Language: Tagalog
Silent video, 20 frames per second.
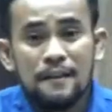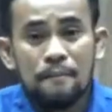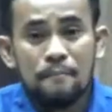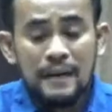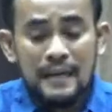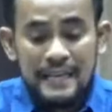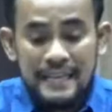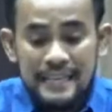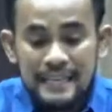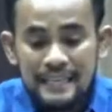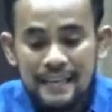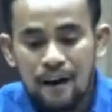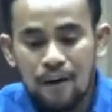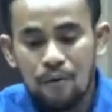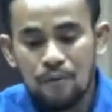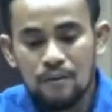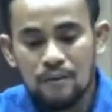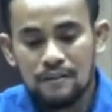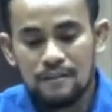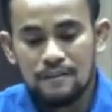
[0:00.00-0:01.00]

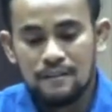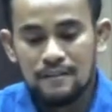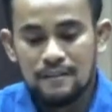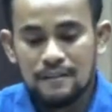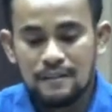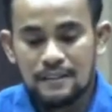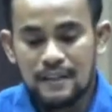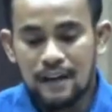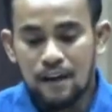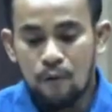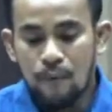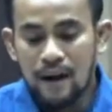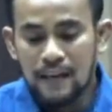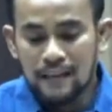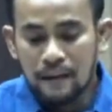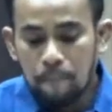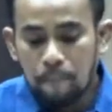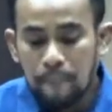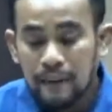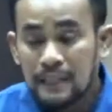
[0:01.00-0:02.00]
Malinaw sa gawa
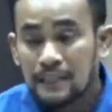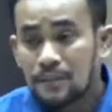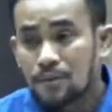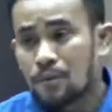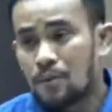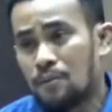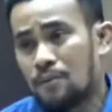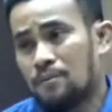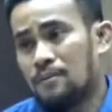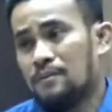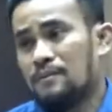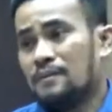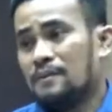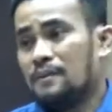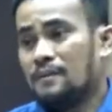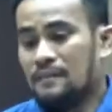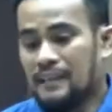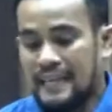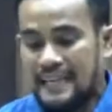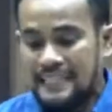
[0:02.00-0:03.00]
ni Pedro
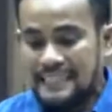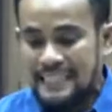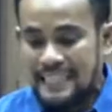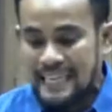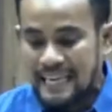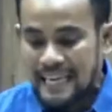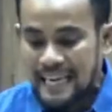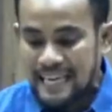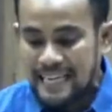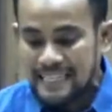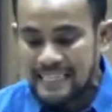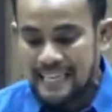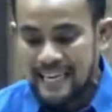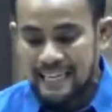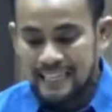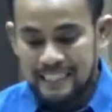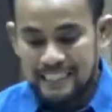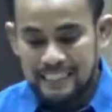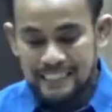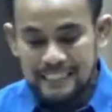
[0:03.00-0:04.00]
na inilagay
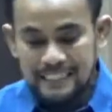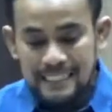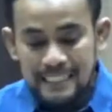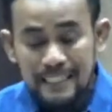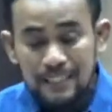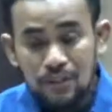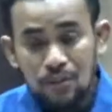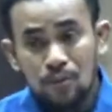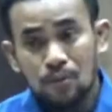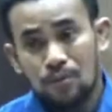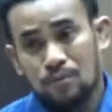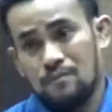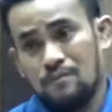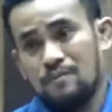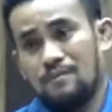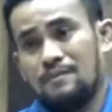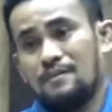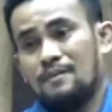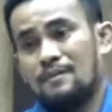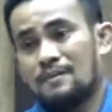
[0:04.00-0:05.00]
niya dito
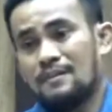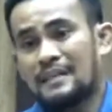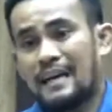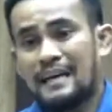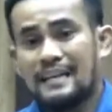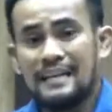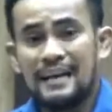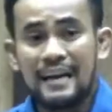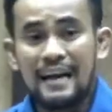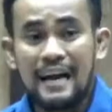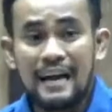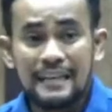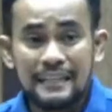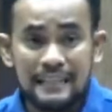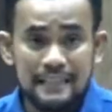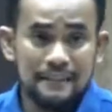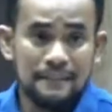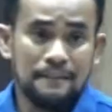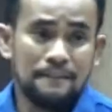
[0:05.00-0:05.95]
sa alanganin